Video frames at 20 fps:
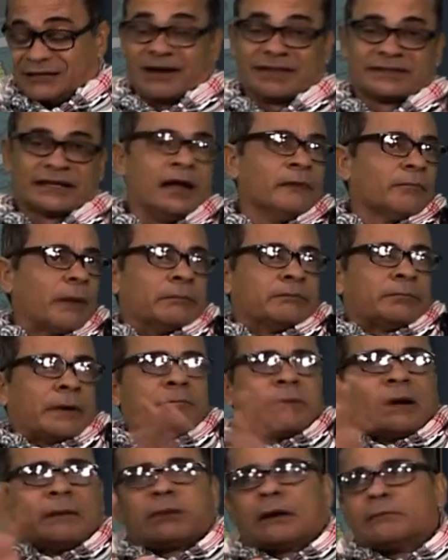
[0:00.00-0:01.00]
te mata. Pam,
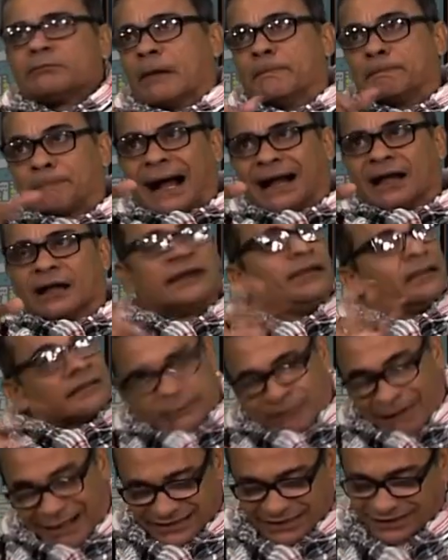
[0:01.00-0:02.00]
pam, pam, pam, pam, pam,
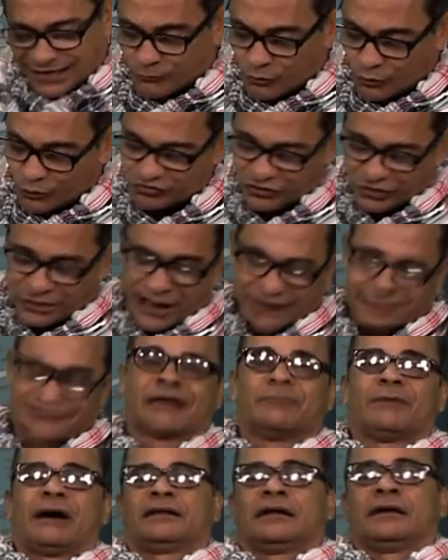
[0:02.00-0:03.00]
te mata, la música
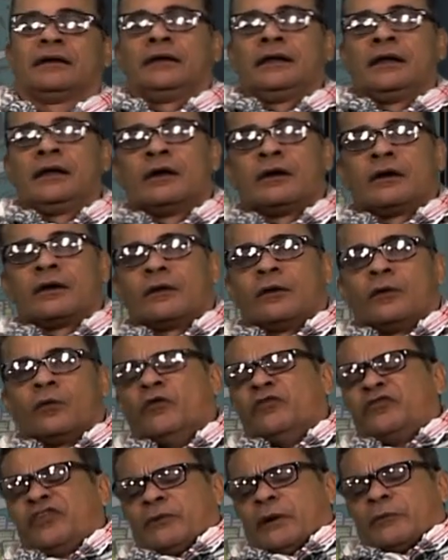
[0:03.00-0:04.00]
te mata.
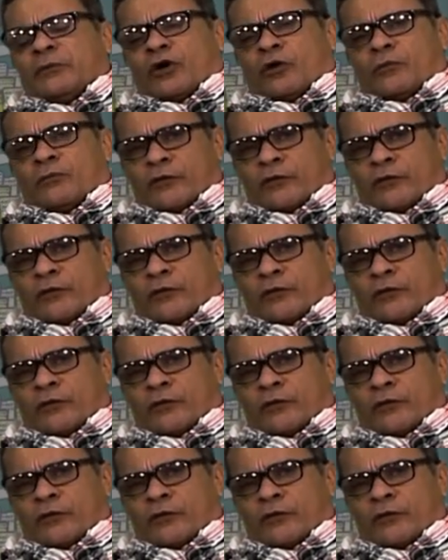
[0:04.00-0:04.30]
Un filme muy